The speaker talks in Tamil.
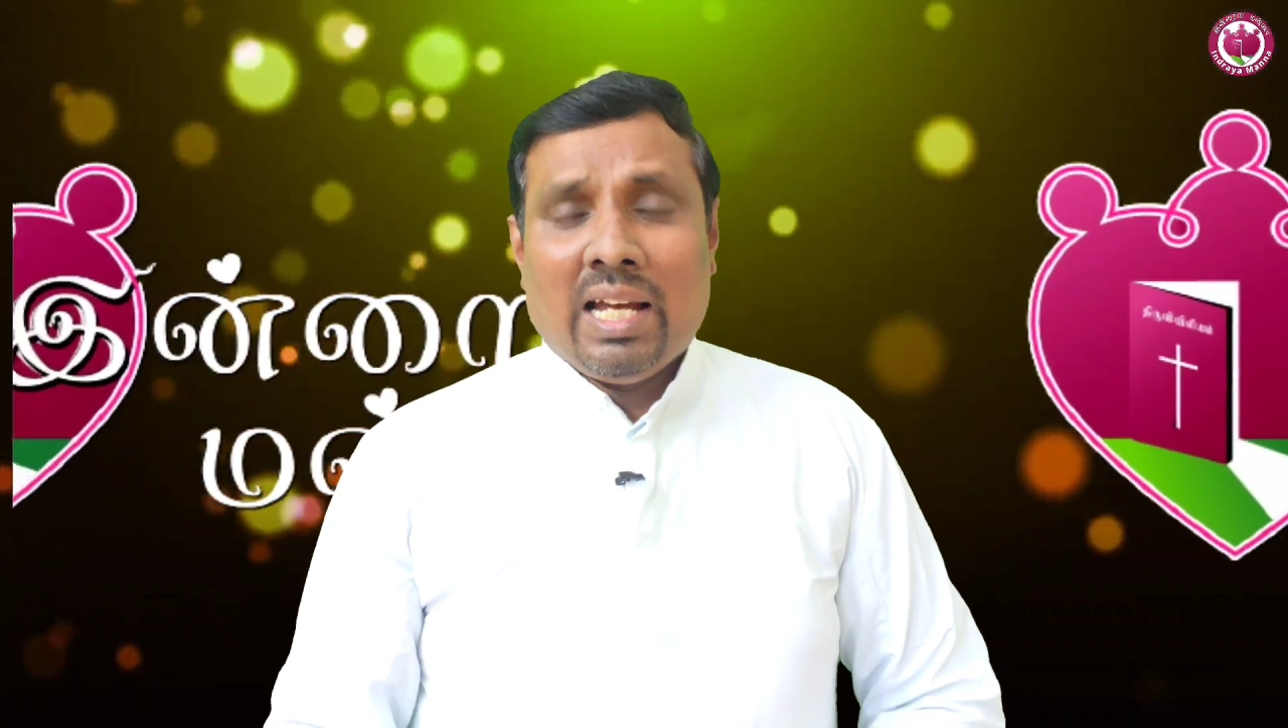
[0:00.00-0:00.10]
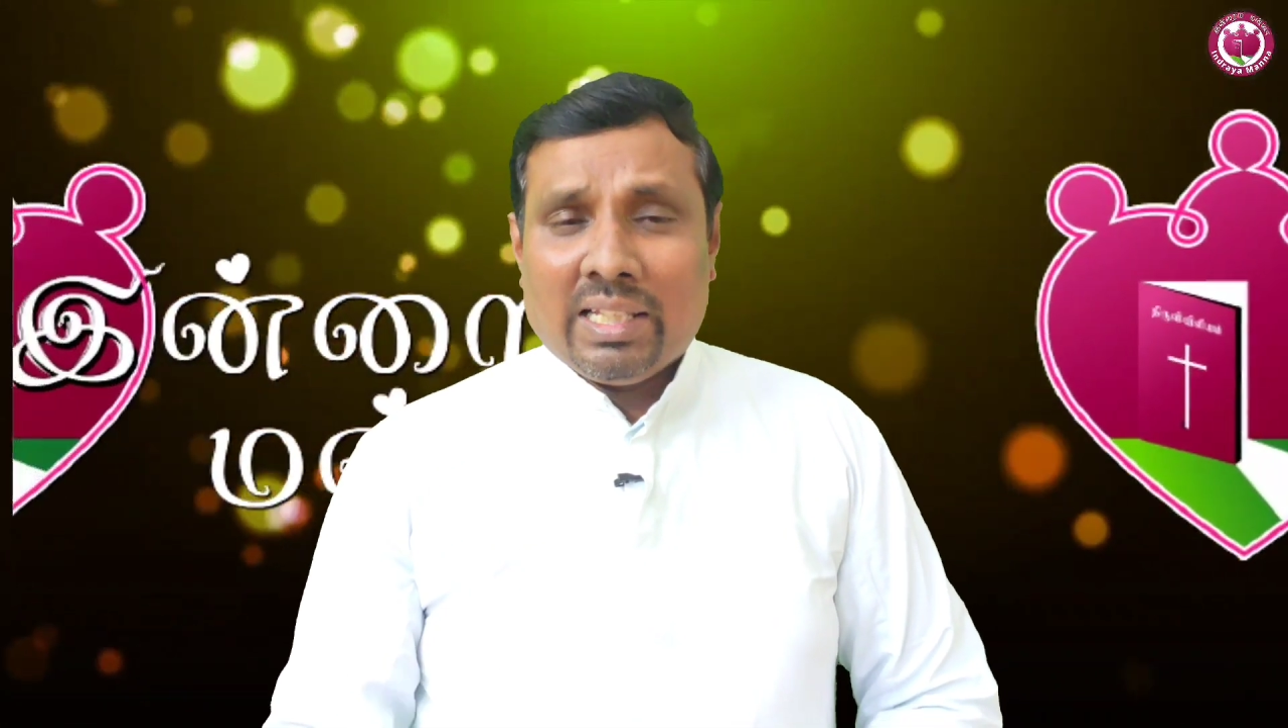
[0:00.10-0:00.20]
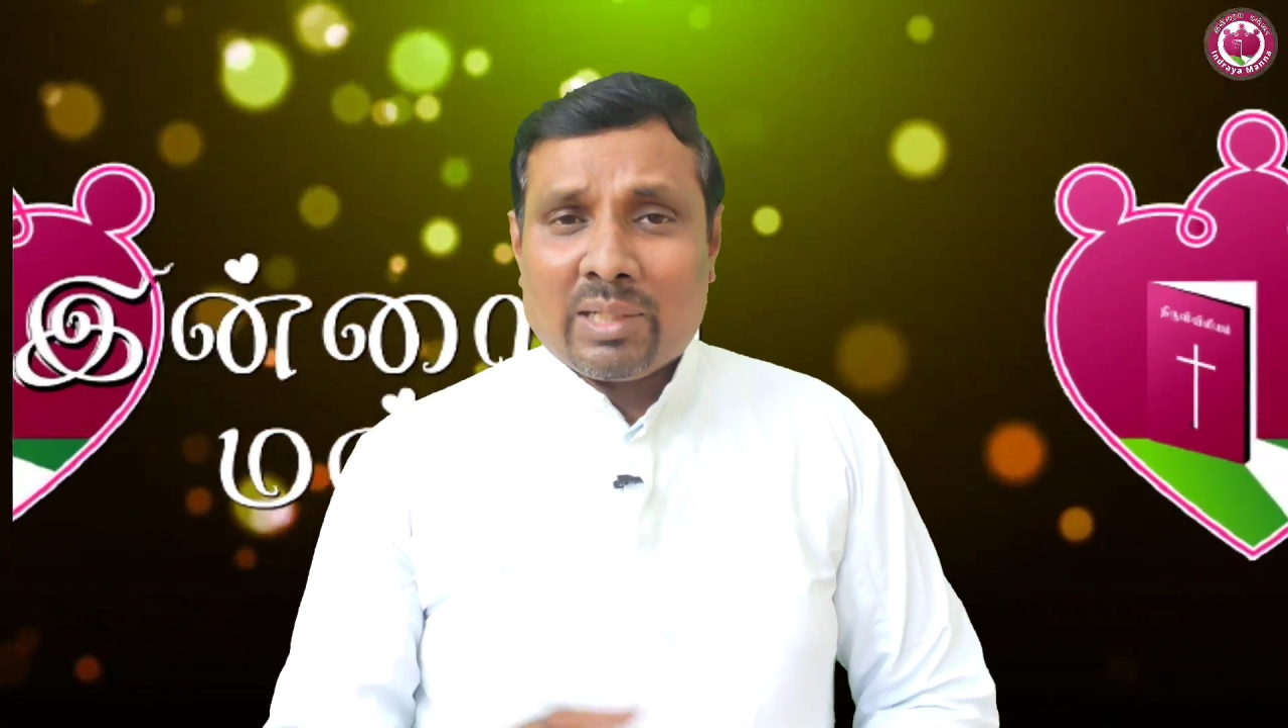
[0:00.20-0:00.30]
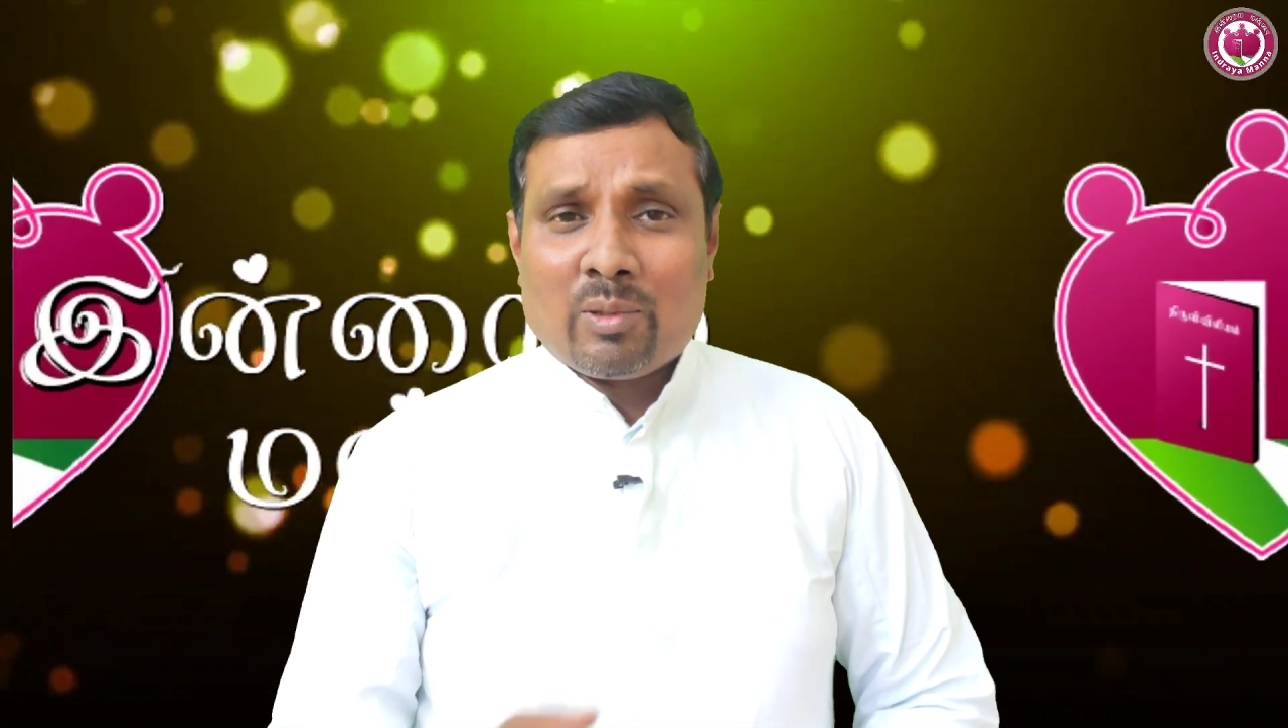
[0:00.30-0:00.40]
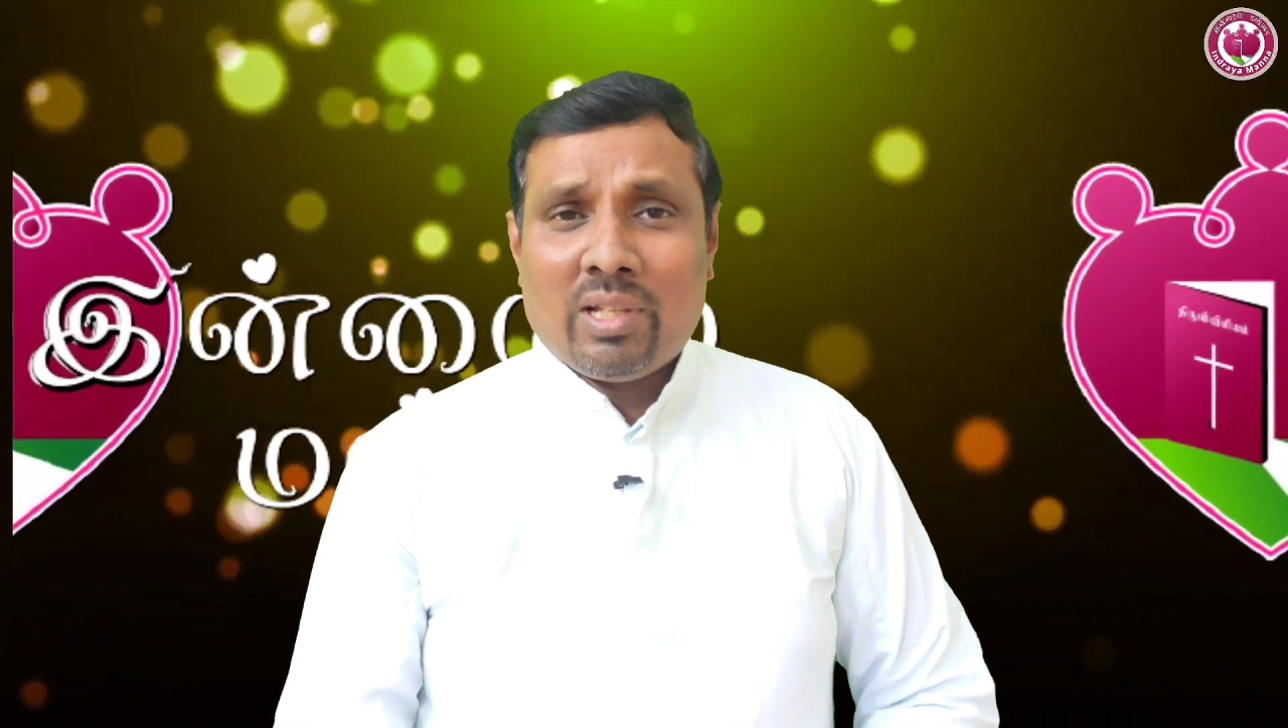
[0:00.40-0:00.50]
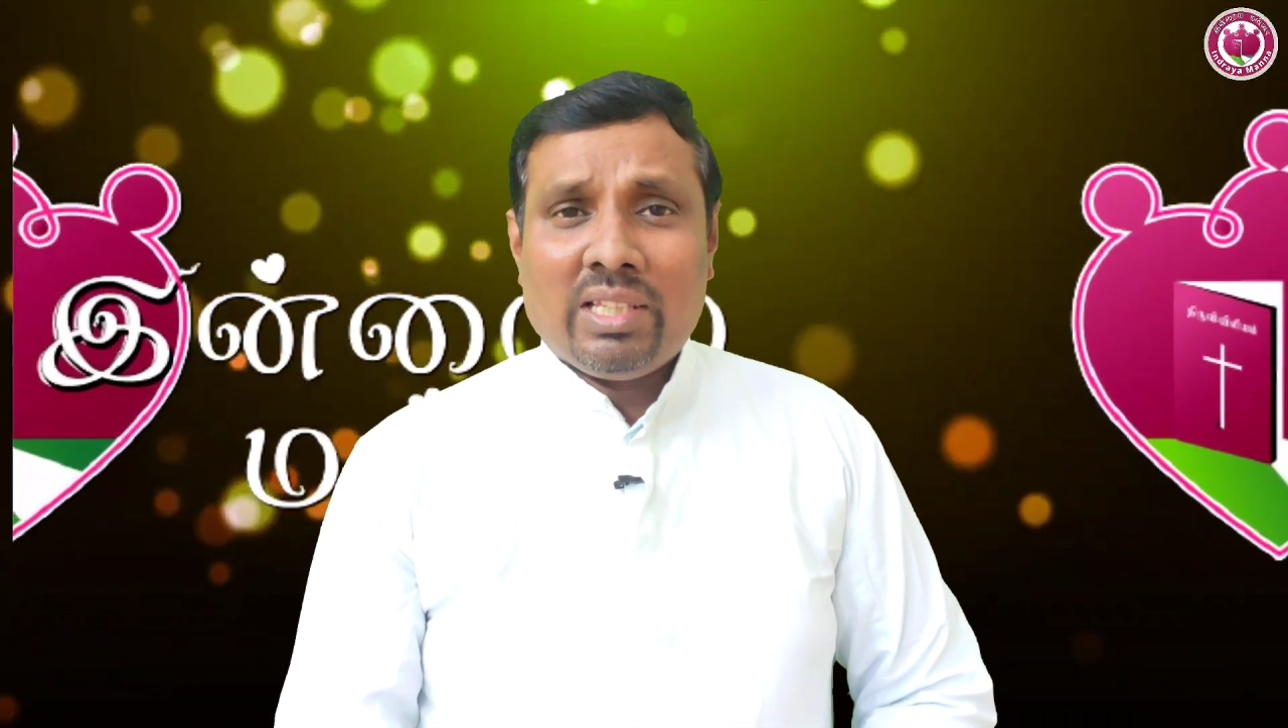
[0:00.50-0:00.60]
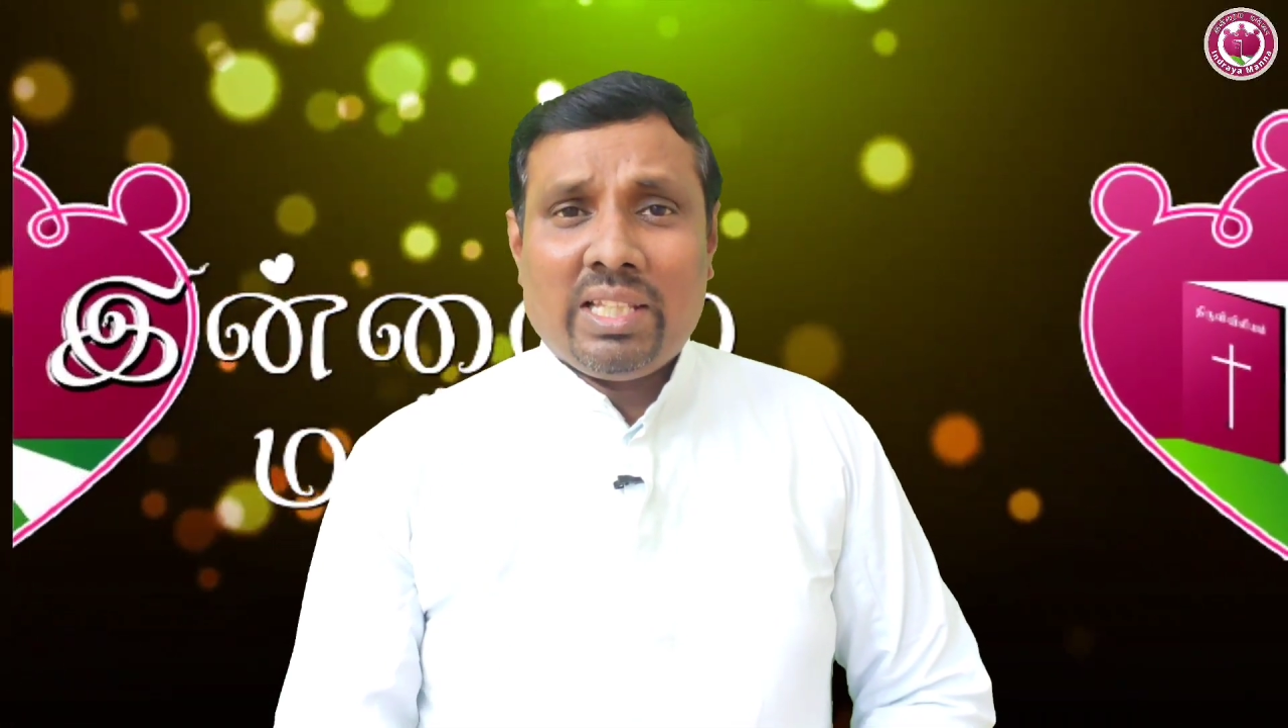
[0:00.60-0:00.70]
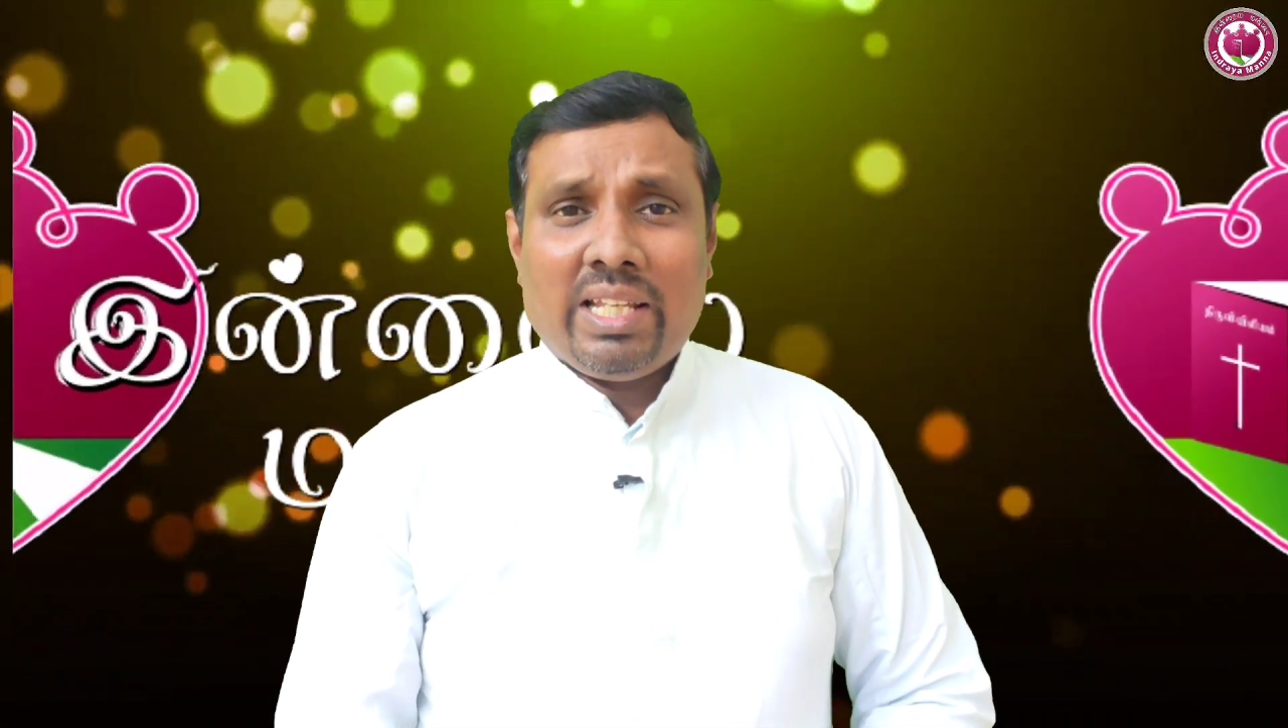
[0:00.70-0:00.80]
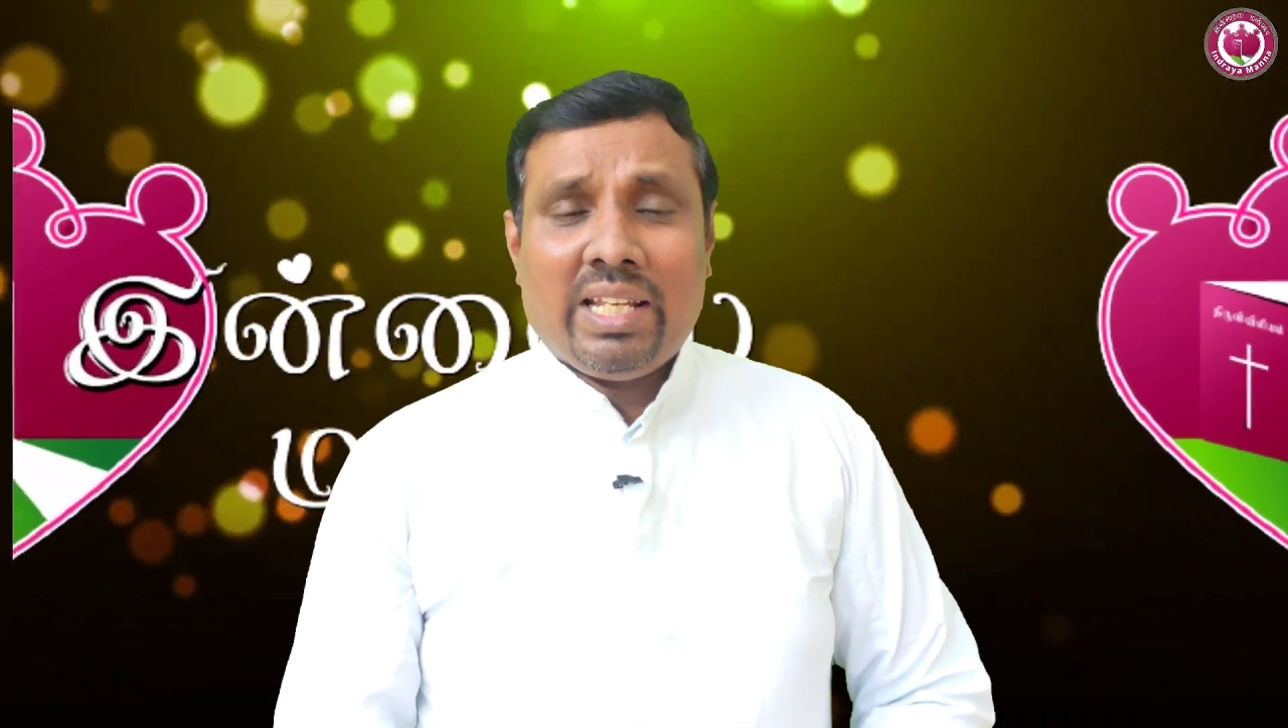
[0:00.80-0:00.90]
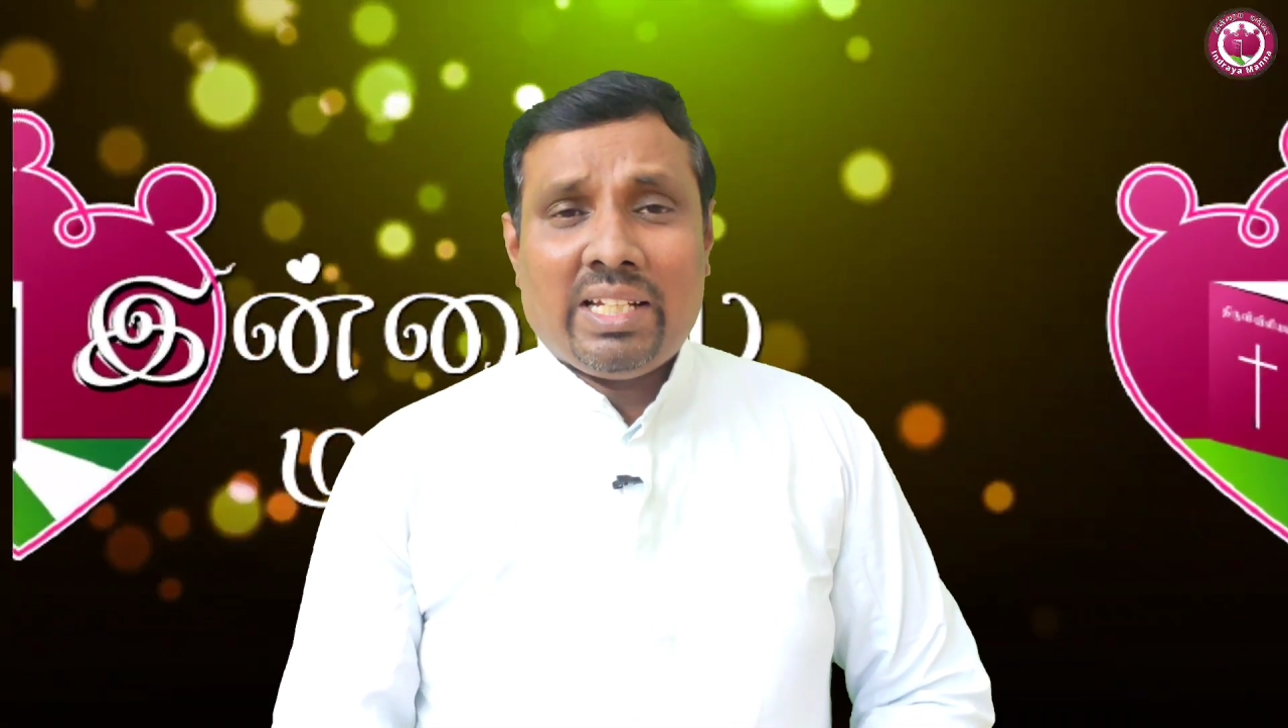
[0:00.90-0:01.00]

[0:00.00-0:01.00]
அந்த குழந்தையை